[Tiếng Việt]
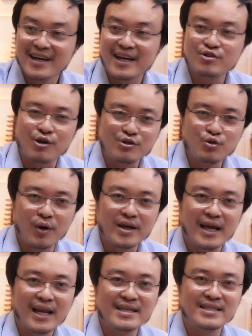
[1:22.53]
Cái sỏi ruồi
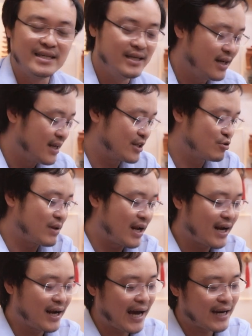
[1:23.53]
đấy là gì? Là chúng ta
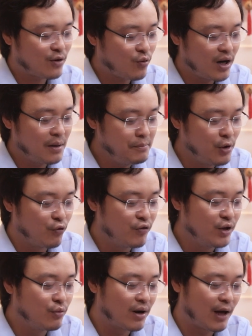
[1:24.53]
đã gạt qua lớp biểu bì
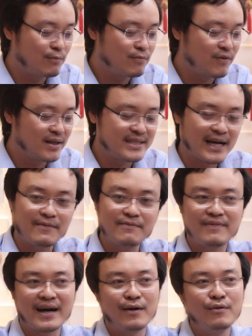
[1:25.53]
của long và chạm
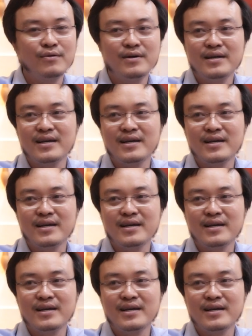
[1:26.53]
vào